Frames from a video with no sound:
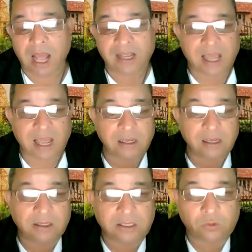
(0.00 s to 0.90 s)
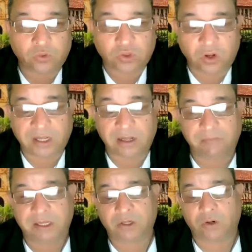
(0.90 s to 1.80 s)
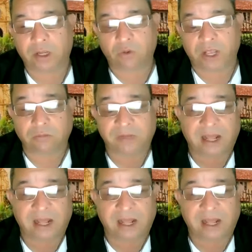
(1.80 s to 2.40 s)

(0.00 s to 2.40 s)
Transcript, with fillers: Aquí hay instituciones del Ministerio de Educación.